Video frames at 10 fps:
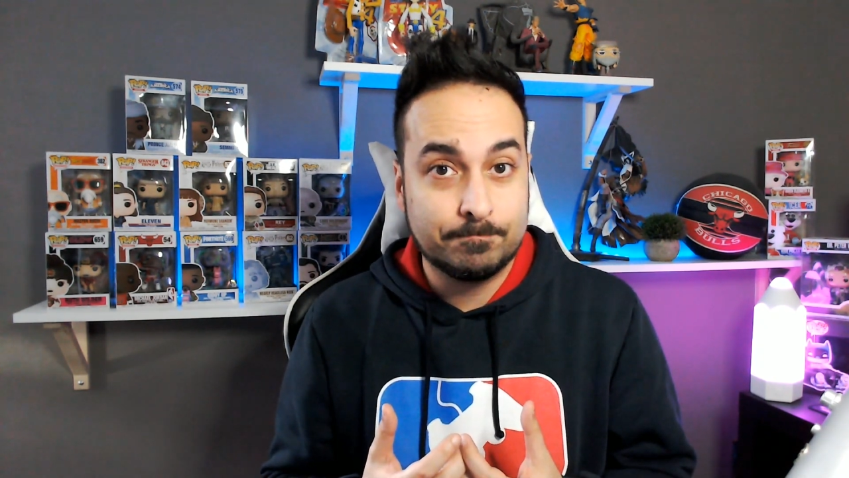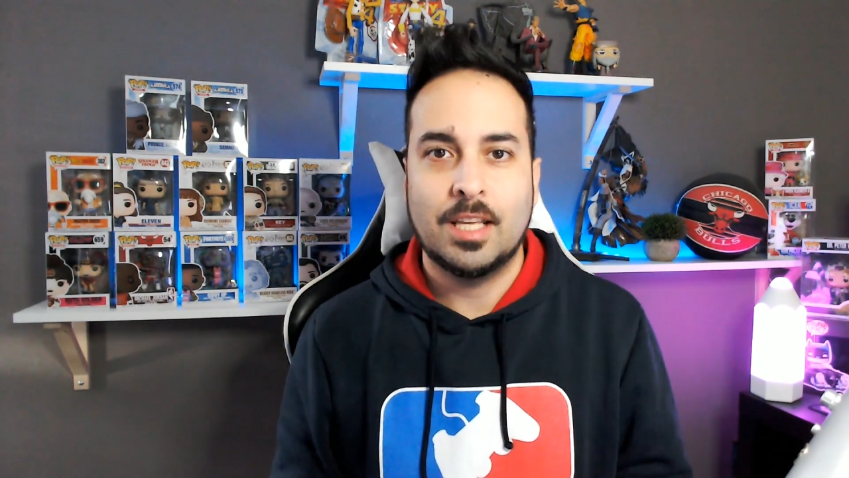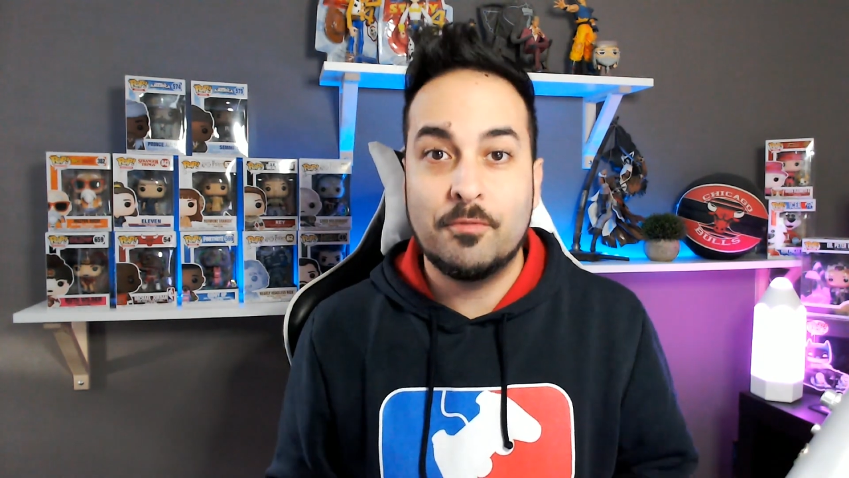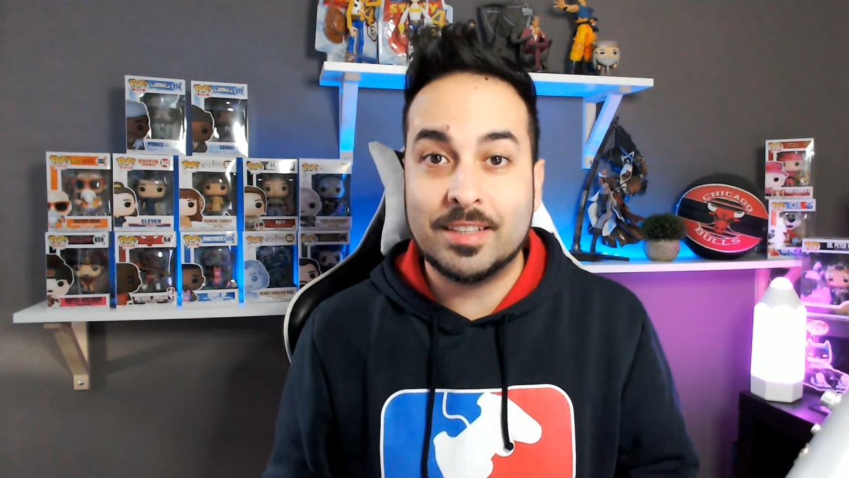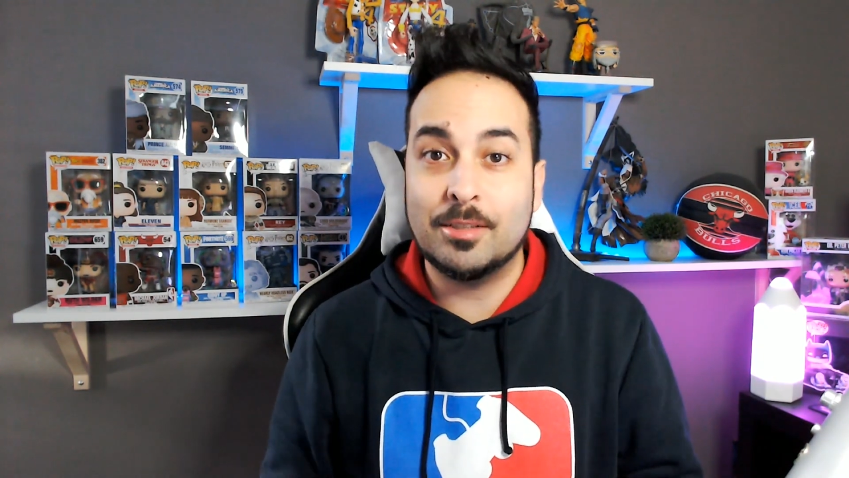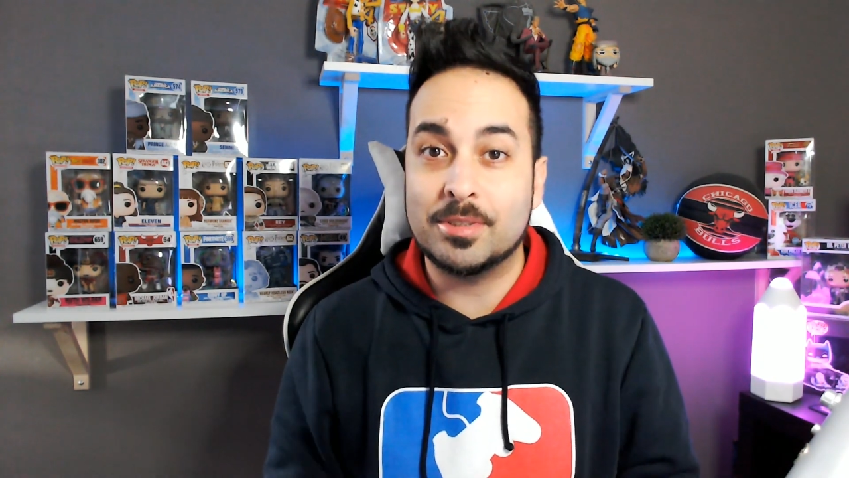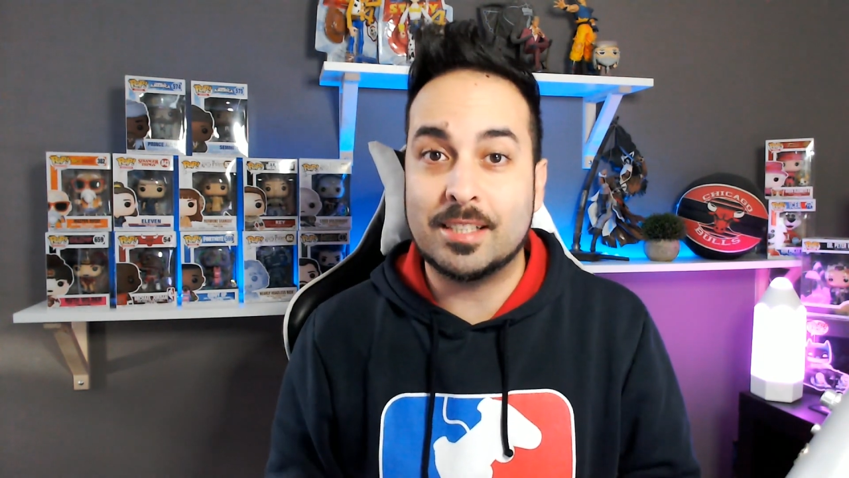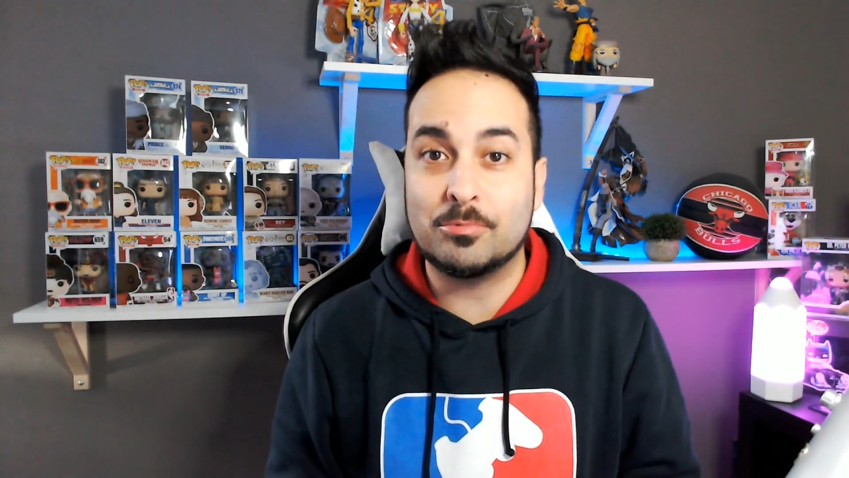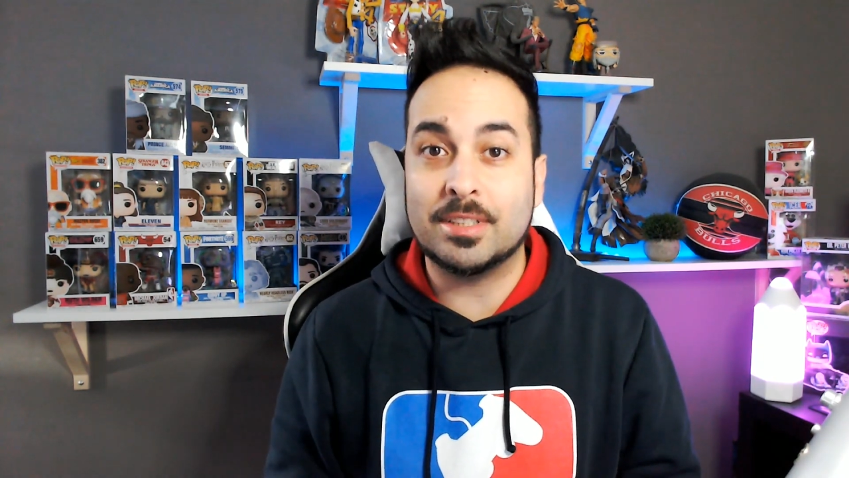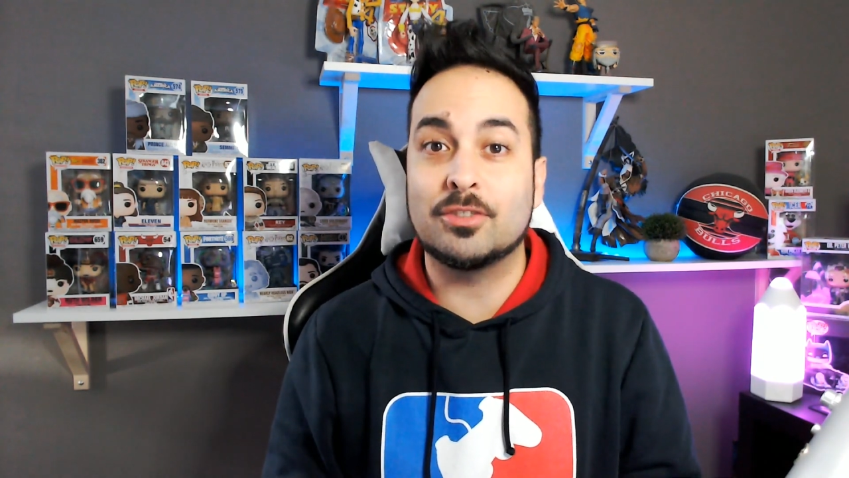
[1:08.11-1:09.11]
Infatti questa
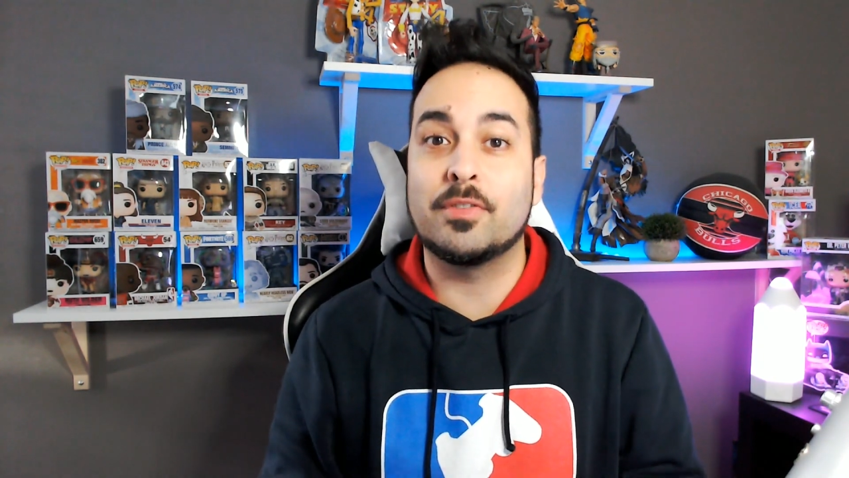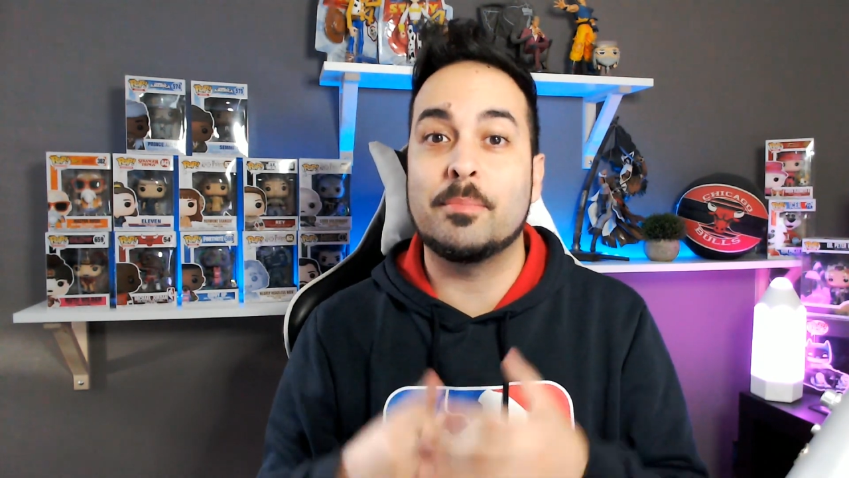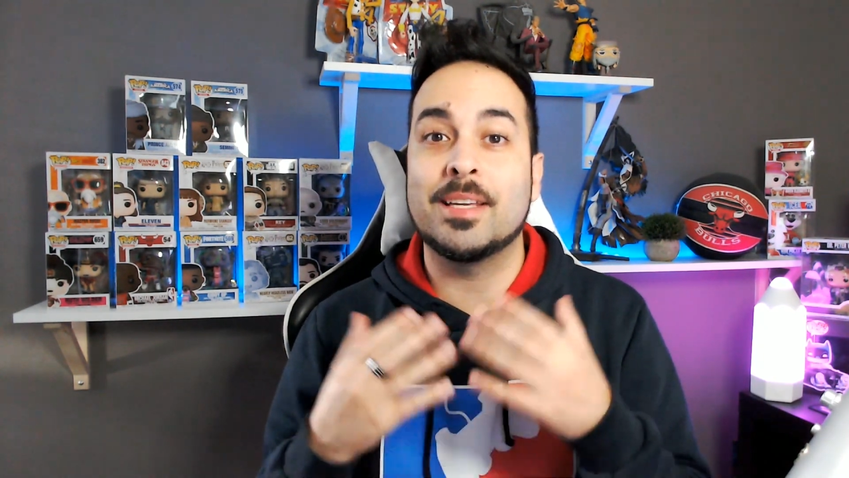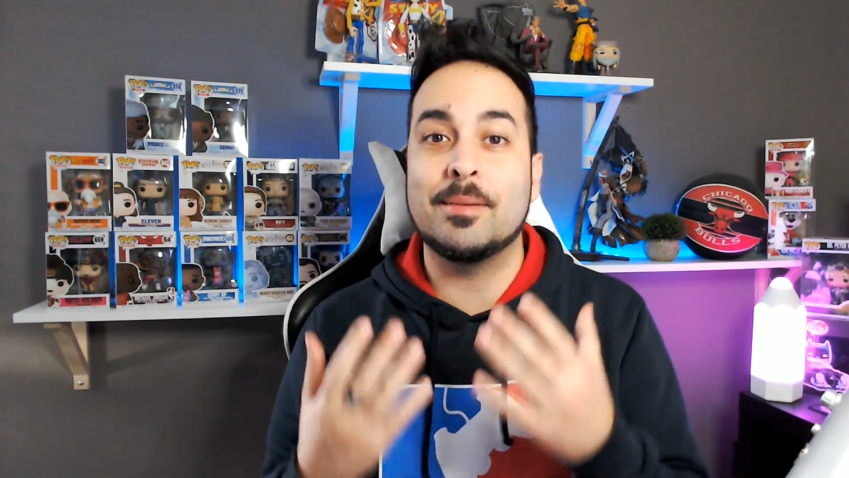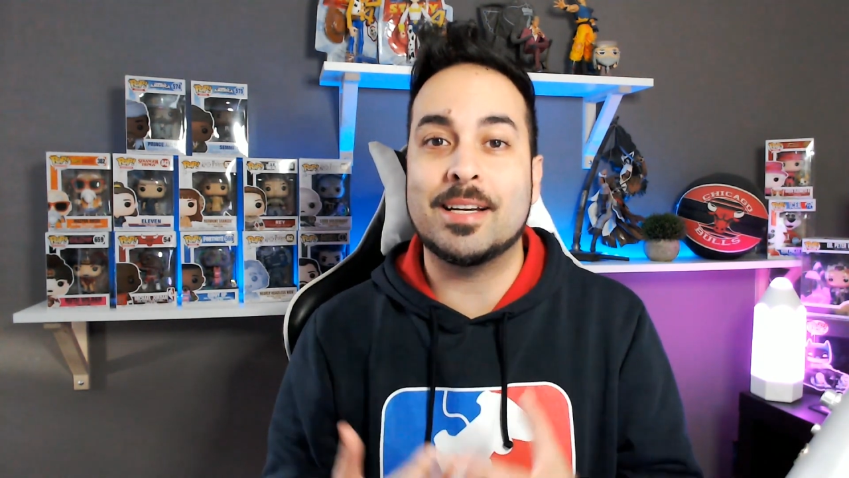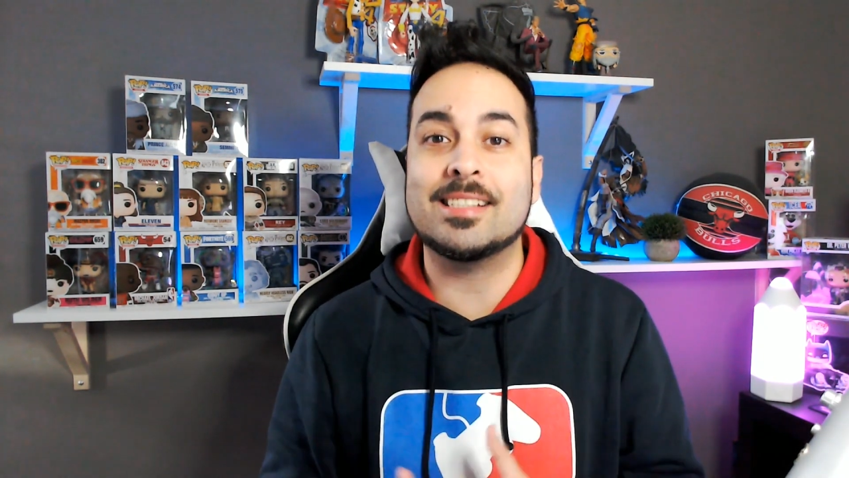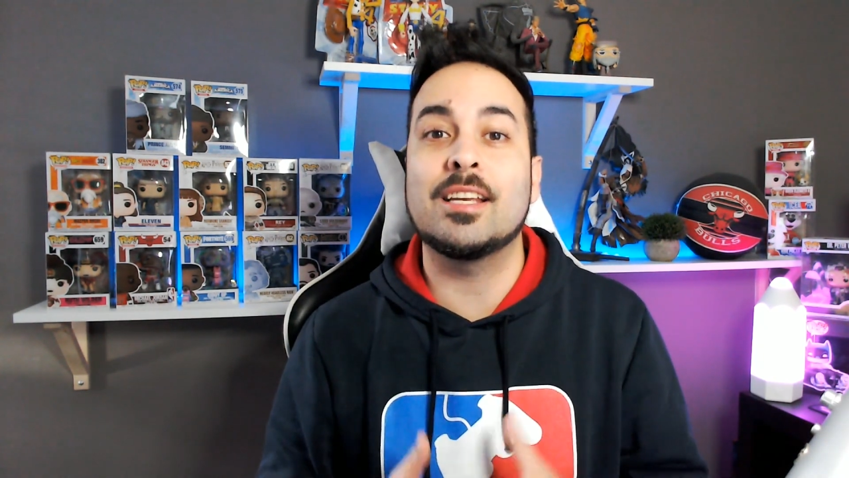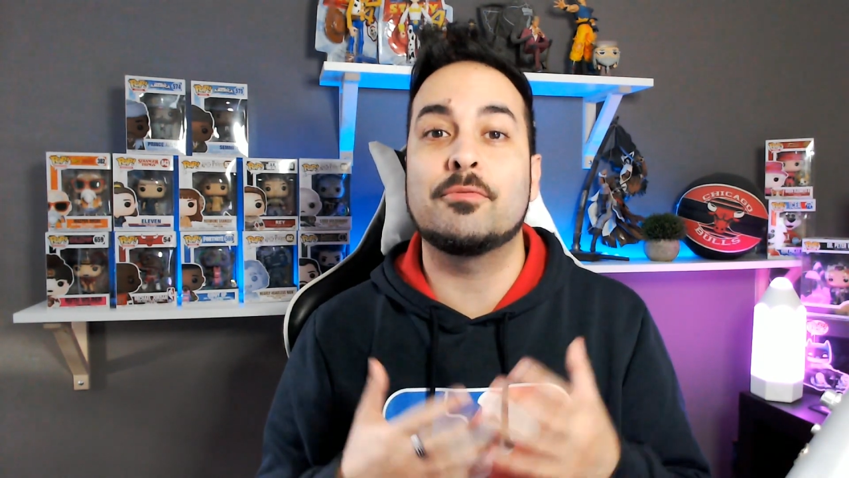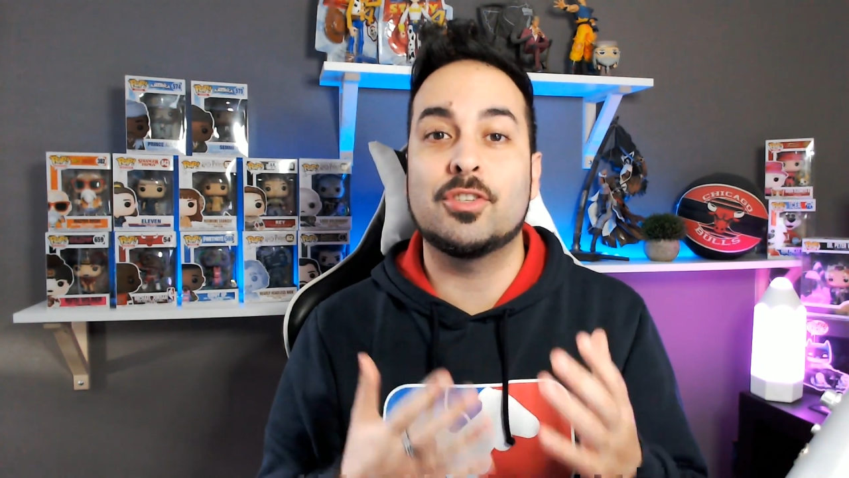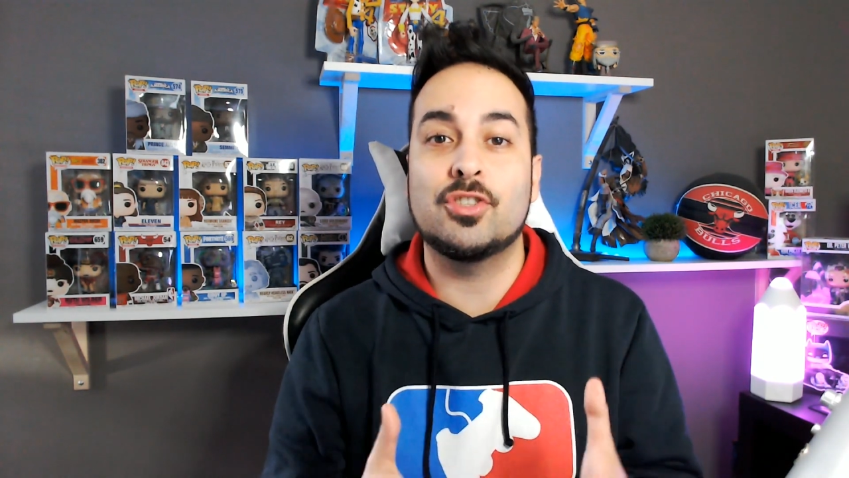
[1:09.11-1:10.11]
squadra dovrebbe chiamarsi
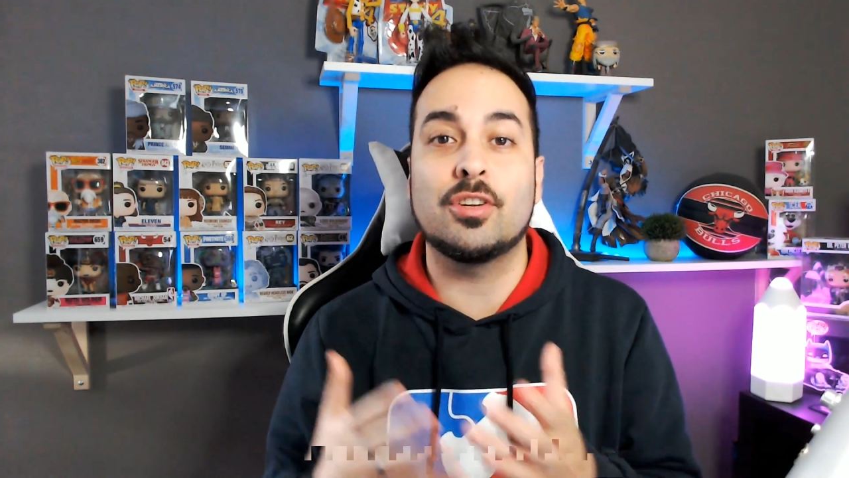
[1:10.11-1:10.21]
FC